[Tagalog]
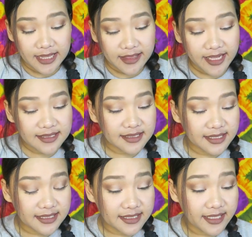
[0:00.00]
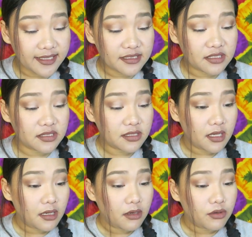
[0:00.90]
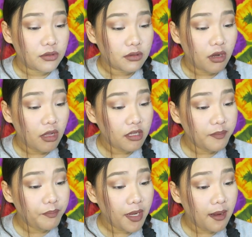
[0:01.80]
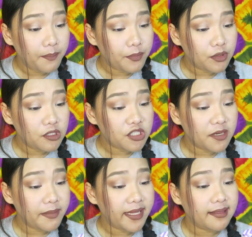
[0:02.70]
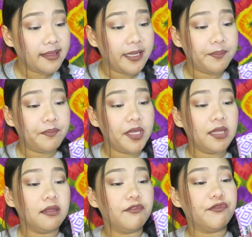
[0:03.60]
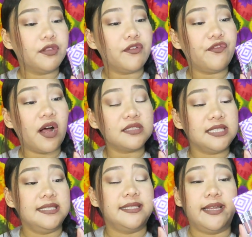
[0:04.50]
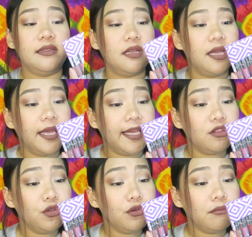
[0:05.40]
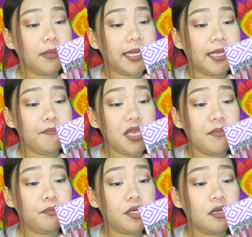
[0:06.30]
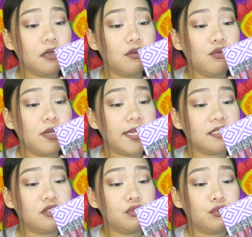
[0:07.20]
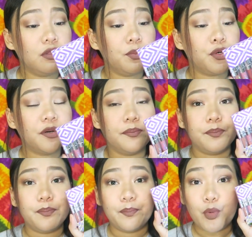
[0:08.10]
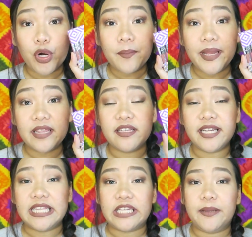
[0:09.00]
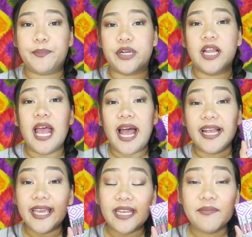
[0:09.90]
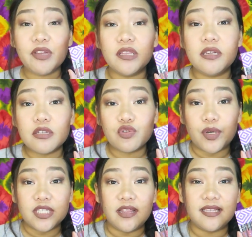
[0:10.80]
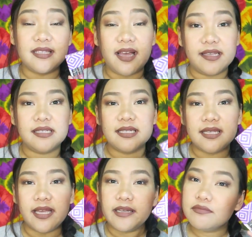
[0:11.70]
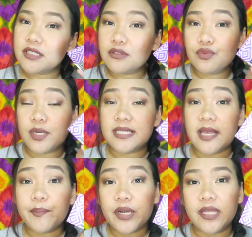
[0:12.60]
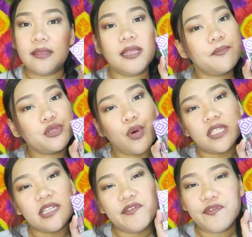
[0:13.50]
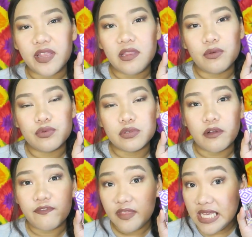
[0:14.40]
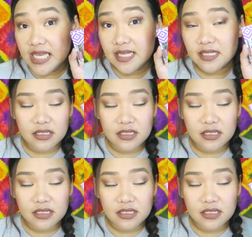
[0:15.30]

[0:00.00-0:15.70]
Next is this Colourpop Ultra Matte Lip in the Foxy set. Ito yung may Beeper, Clueless, Tool, More more better and cheaper. Again, I'm not gonna swatch this guys kasi I'm gonna do a separate lip swatching videos of these